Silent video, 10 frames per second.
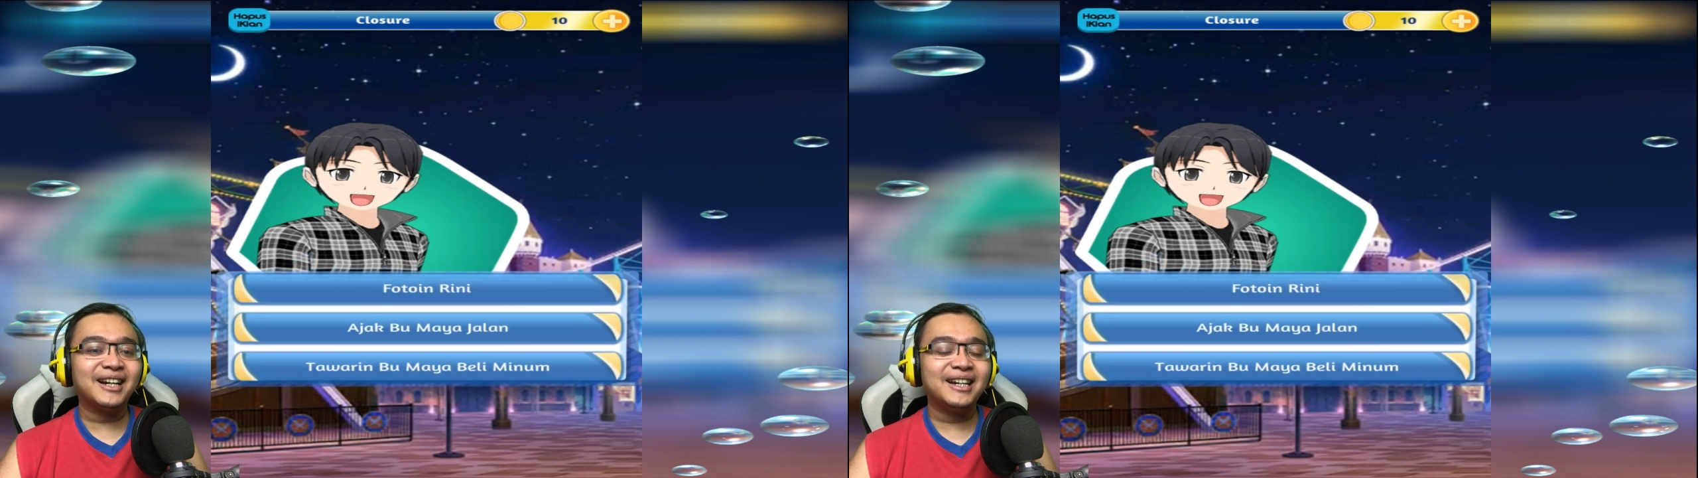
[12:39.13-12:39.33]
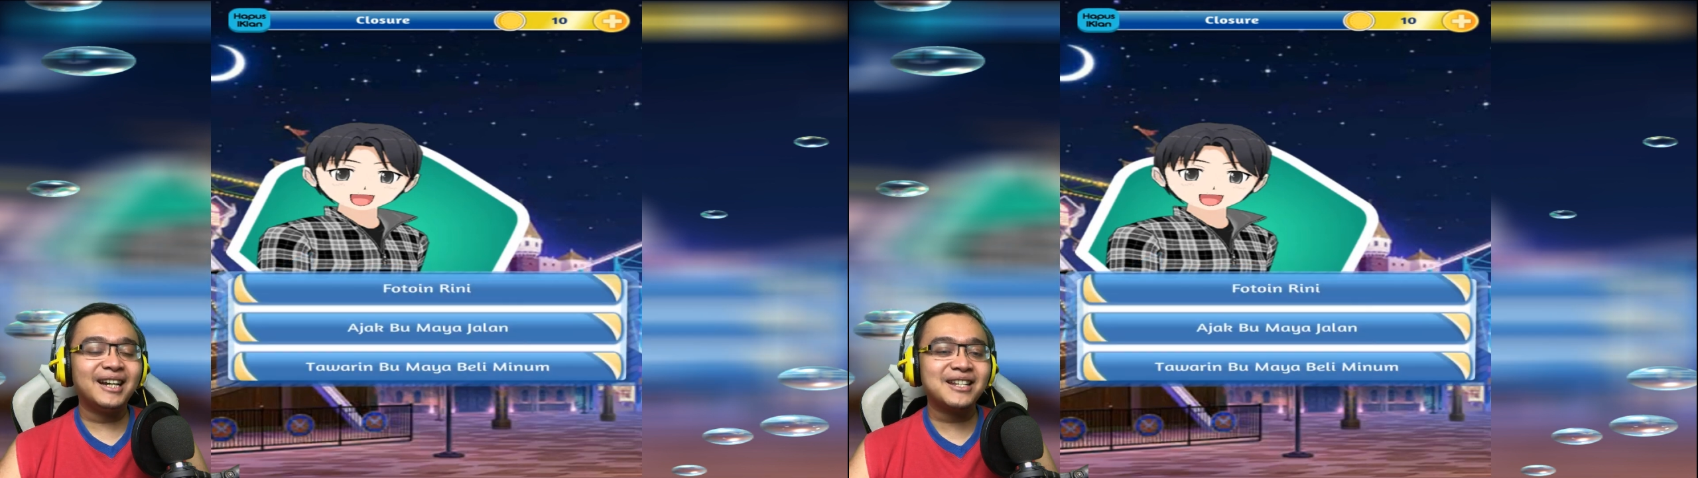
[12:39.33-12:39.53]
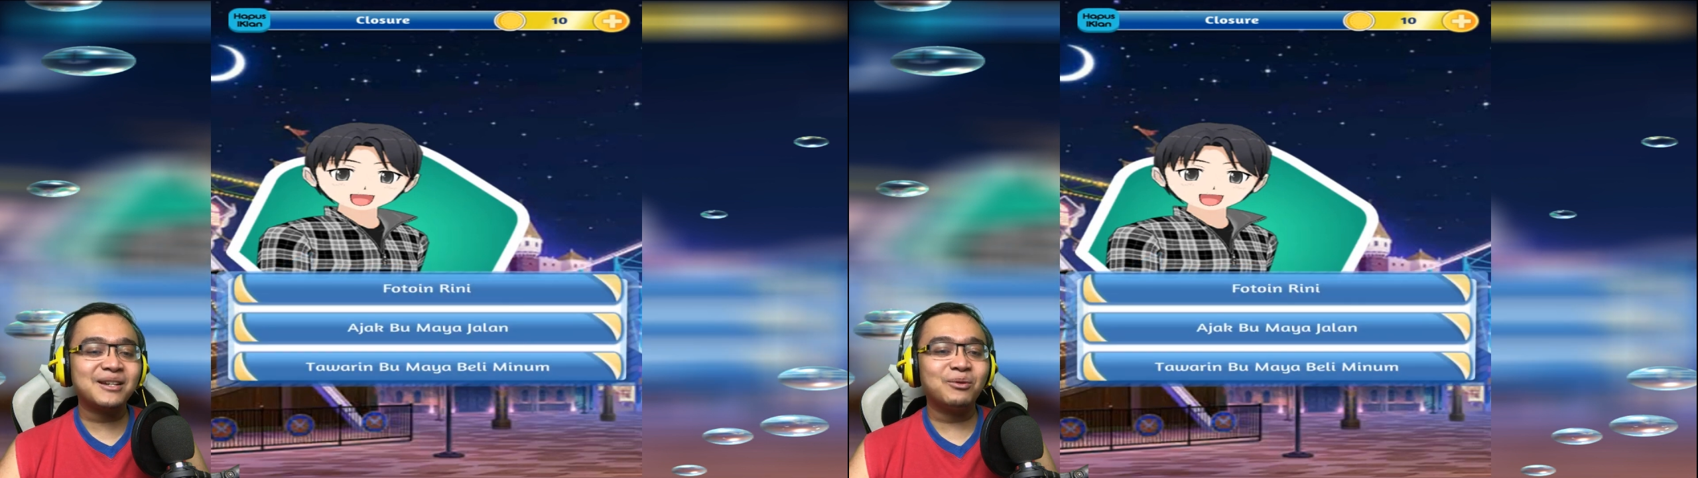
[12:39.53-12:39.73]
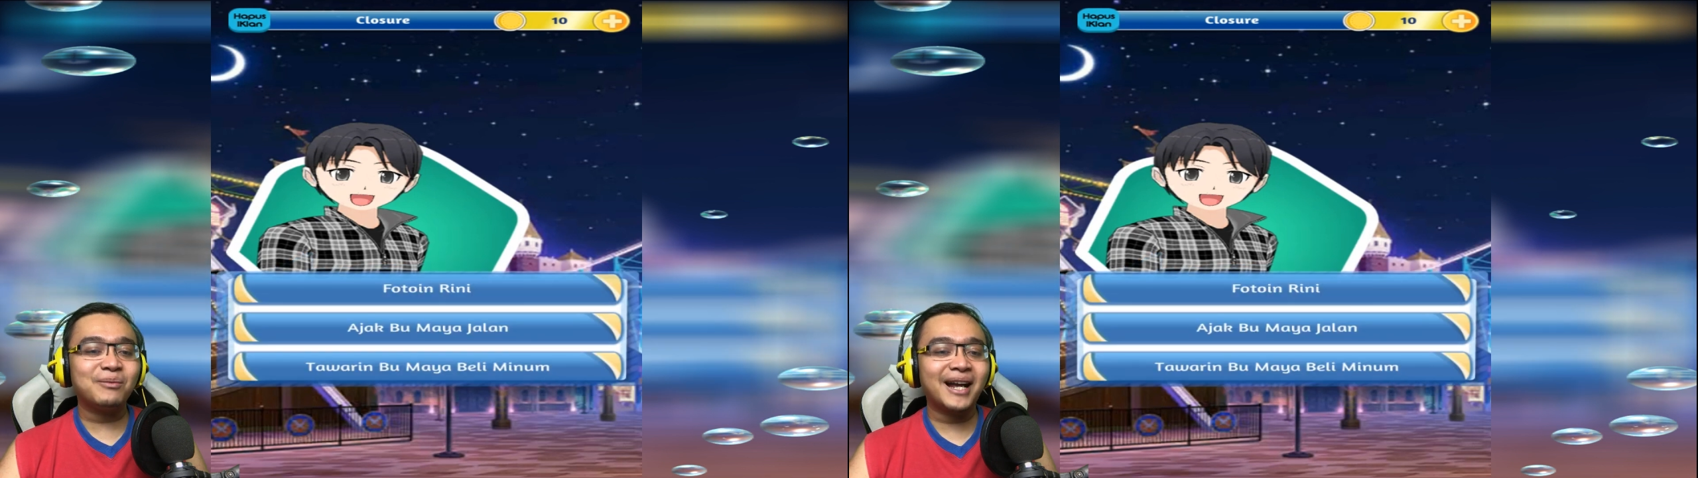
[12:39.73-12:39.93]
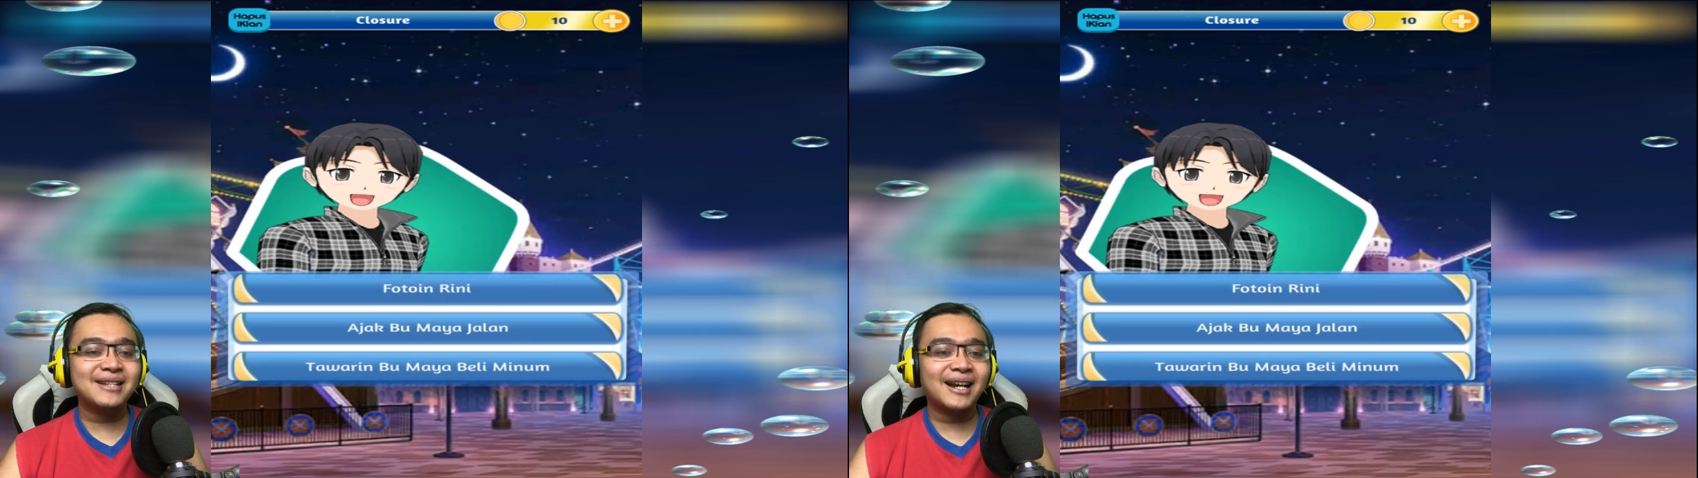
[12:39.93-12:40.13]
Rini ajak Bu
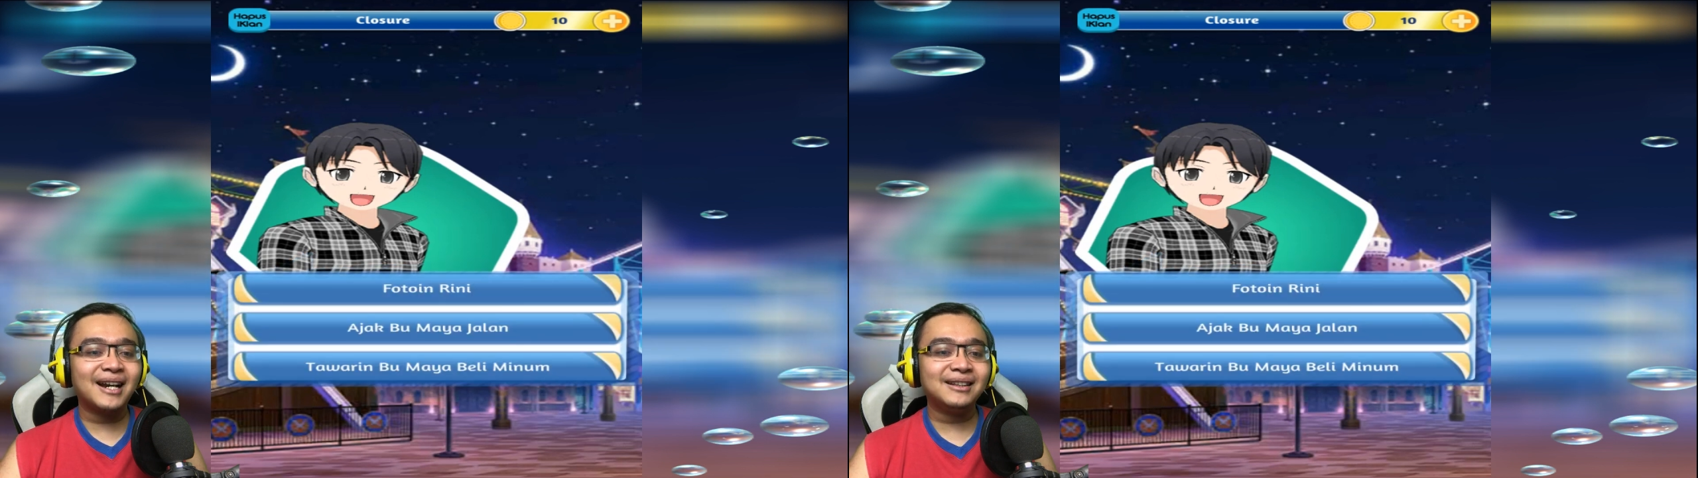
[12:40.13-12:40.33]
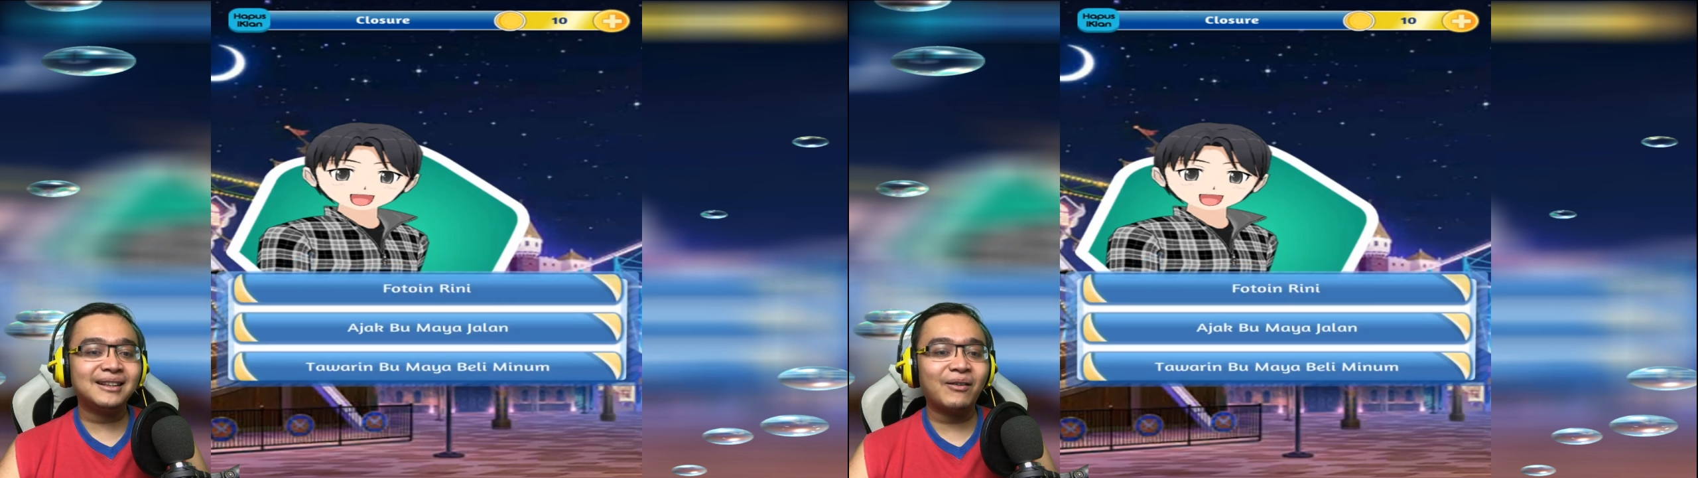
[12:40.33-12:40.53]
Maya jalan,